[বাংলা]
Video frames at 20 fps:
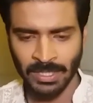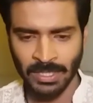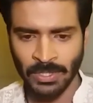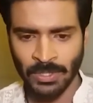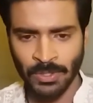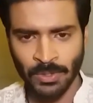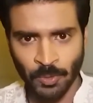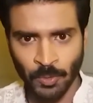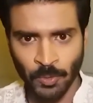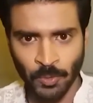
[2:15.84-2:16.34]

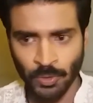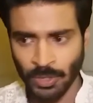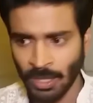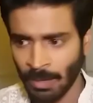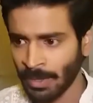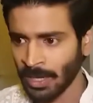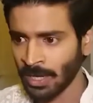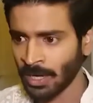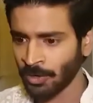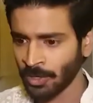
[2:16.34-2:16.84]
দূর দূর
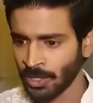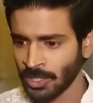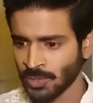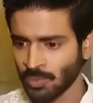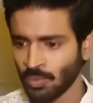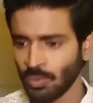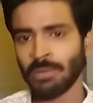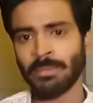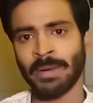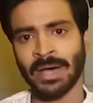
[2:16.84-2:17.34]
তারপরে কারণ কি
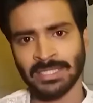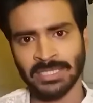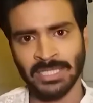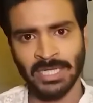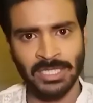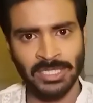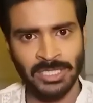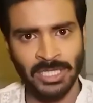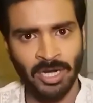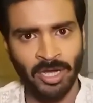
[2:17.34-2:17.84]
স্কুলে বাচ্চা
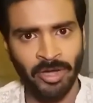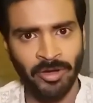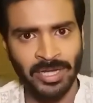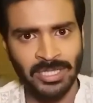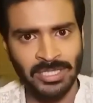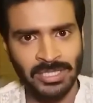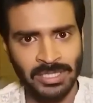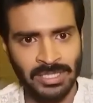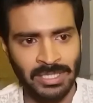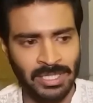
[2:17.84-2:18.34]
টাচ্চারাও
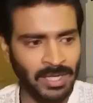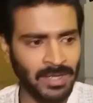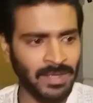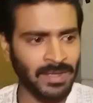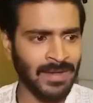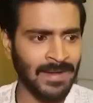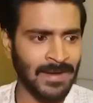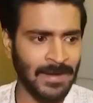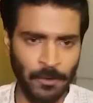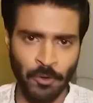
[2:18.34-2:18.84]
আছে
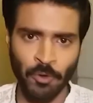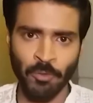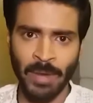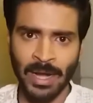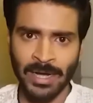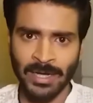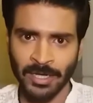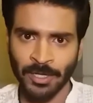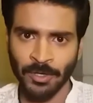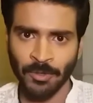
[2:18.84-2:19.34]
এরকম
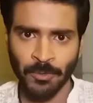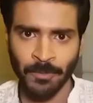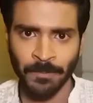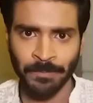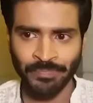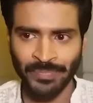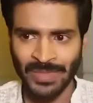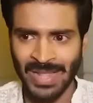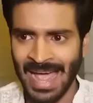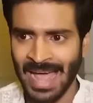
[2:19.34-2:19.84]
একটা কেউ
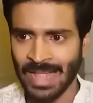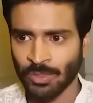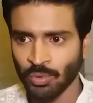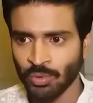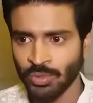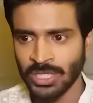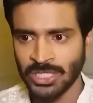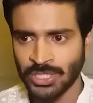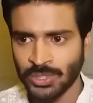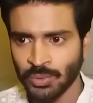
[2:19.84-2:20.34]
এত
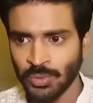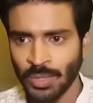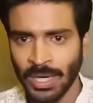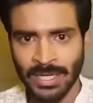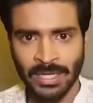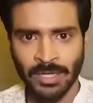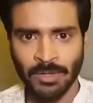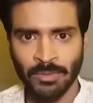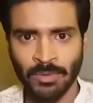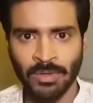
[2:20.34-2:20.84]
নিচু
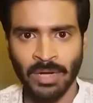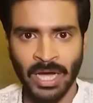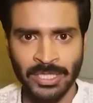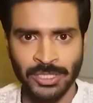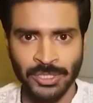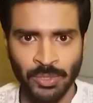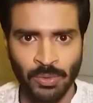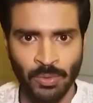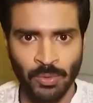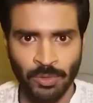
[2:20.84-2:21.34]
একটা কোনো কাজ
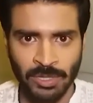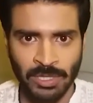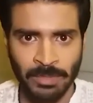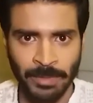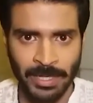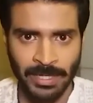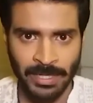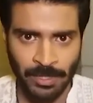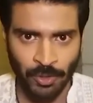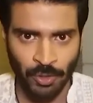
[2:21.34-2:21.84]
কেউ করতে
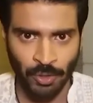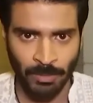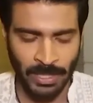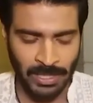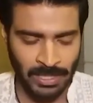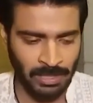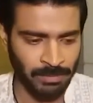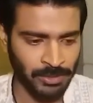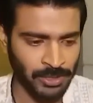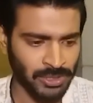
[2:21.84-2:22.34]
পারে এরকম
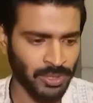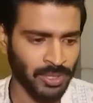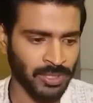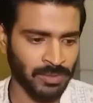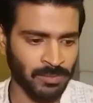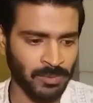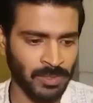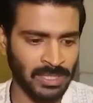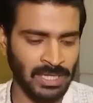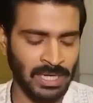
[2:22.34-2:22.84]
একটা বিষয়
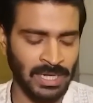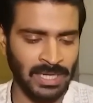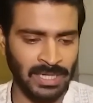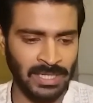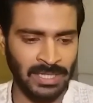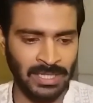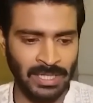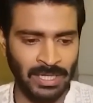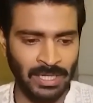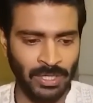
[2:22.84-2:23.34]
উঠে দাঁড়ায়
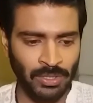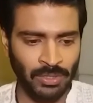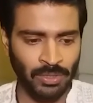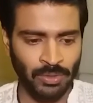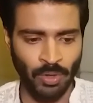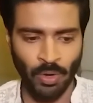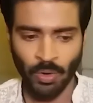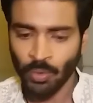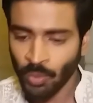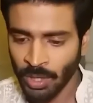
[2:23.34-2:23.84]

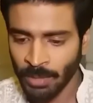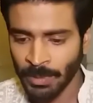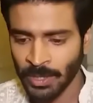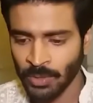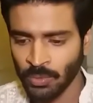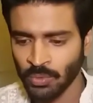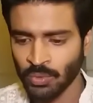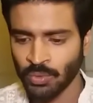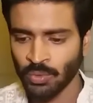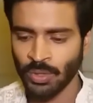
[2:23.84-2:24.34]
তখন এবার
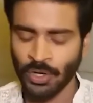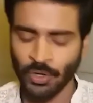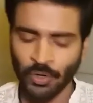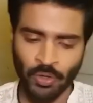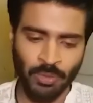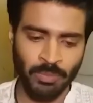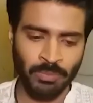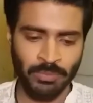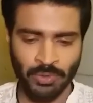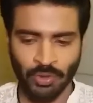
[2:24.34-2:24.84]
রুদ্র
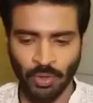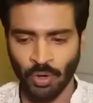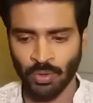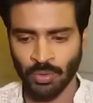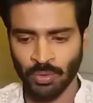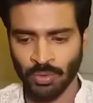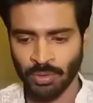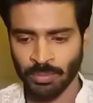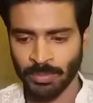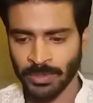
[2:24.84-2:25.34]
এরকম
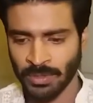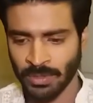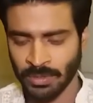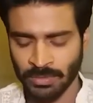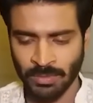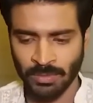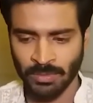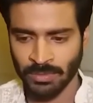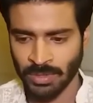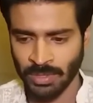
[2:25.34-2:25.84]
তর্ক
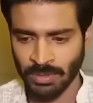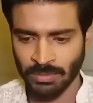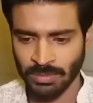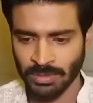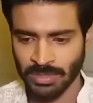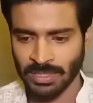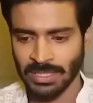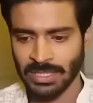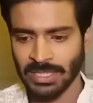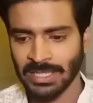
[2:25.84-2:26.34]
বিতর্ক করতে
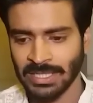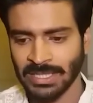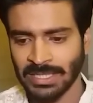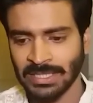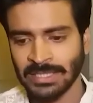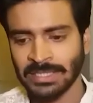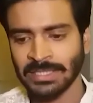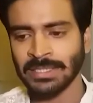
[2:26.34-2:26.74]
করতে আর কি